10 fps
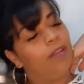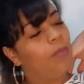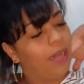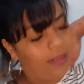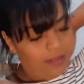estão
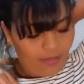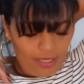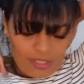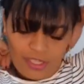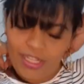brincando, e
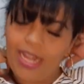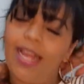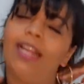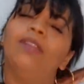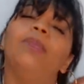a gente está
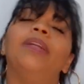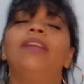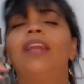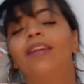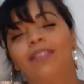lá no
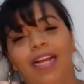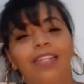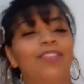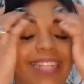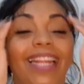banheiro, lá.
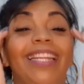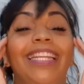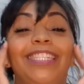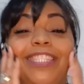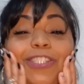Gente,
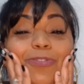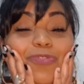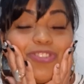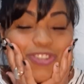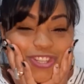
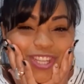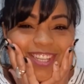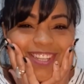delicioso.